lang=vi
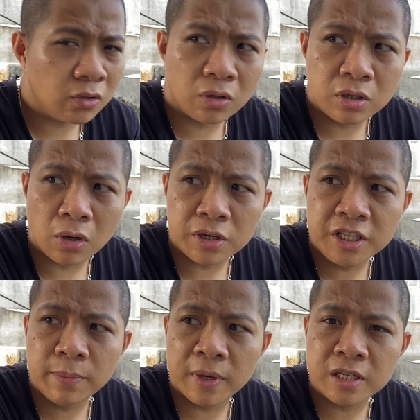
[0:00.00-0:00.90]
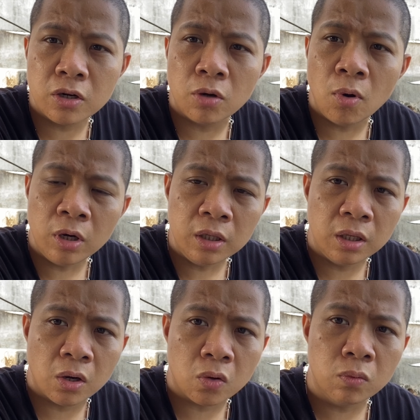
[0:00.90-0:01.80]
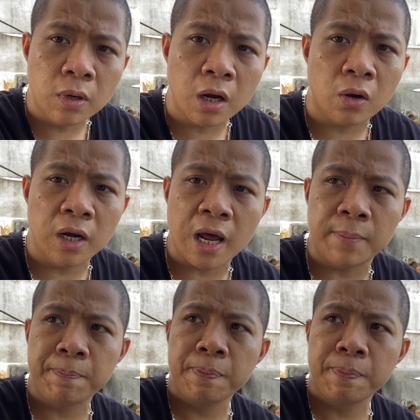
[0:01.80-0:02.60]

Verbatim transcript: những con chim mà chân có bốt ấy, thì nó cũng uh, gọi là